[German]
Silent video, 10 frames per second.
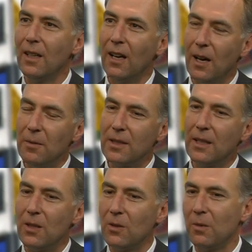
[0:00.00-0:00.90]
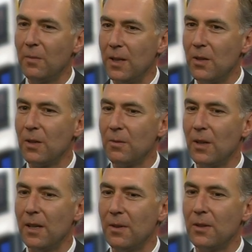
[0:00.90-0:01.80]
mhm. aber es gibt schon Menschen,
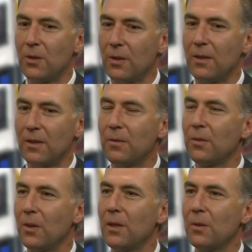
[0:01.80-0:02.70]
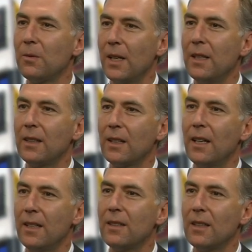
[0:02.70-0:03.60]
die eben schon früher so Veränderungen
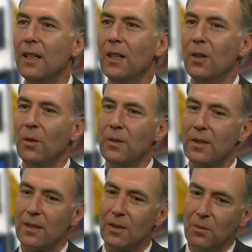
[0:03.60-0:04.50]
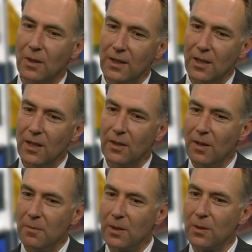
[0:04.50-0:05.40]
haben und das Gute ist halt,
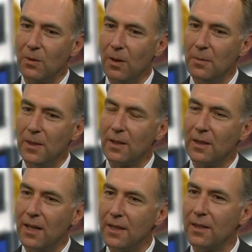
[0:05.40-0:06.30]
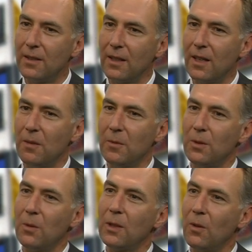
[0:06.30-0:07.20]
wenn man so etwas dann hat, dann kann man
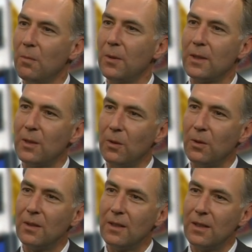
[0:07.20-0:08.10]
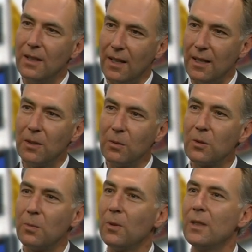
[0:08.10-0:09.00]
durch die Operation den
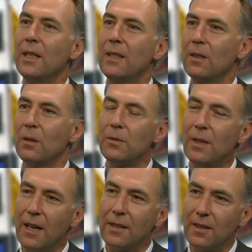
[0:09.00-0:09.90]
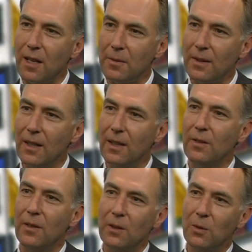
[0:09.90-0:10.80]
Alterungsprozess auch verlangsamen.
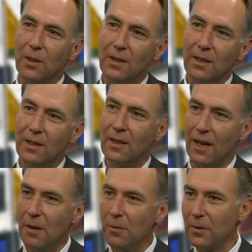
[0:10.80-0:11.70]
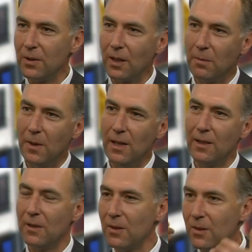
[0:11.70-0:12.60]
Mhm. Weil durch die Narbe, die sich
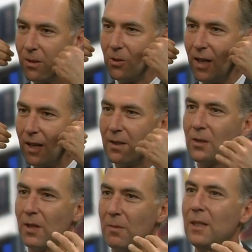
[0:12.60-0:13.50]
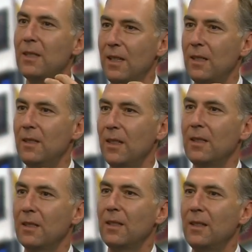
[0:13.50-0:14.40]
bildet zwischen den Schichten, stabilisiert sich
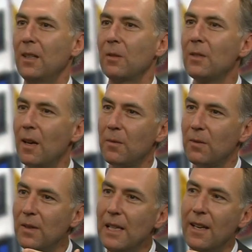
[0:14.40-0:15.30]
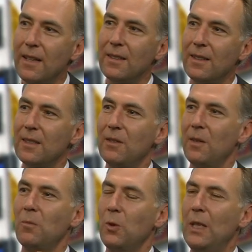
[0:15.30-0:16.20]
das Gesicht und hat viel länger, als
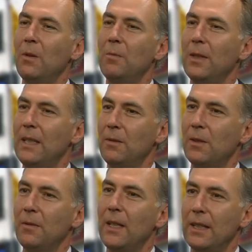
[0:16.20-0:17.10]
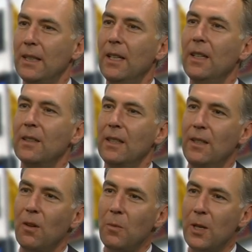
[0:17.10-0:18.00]
wenn man nicht operiert worden wäre. Es
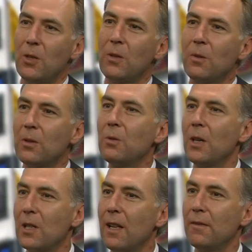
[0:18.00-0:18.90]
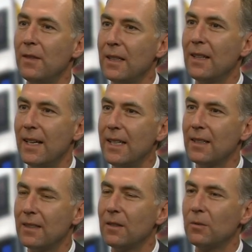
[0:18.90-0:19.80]
gibt ja auch Menschen, die zu Erschlaffung
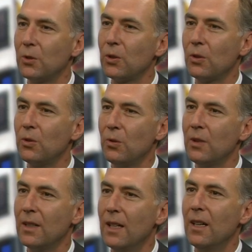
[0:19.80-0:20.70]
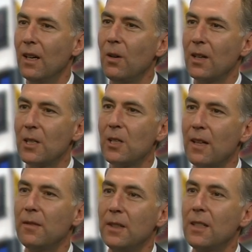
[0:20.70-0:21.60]
neigen, mhm. die schon jung auch
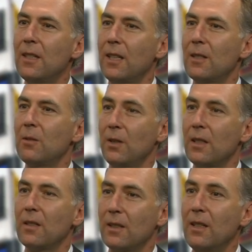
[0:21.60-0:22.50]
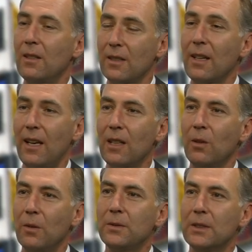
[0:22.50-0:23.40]
erschlaffte Gesichtszüge haben. Das gibt es recht
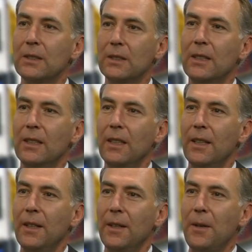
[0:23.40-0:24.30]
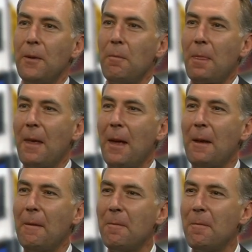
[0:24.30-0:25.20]
oft. Mhm. Was auch
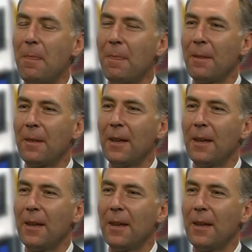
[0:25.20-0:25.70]
spannend ist, äh, wir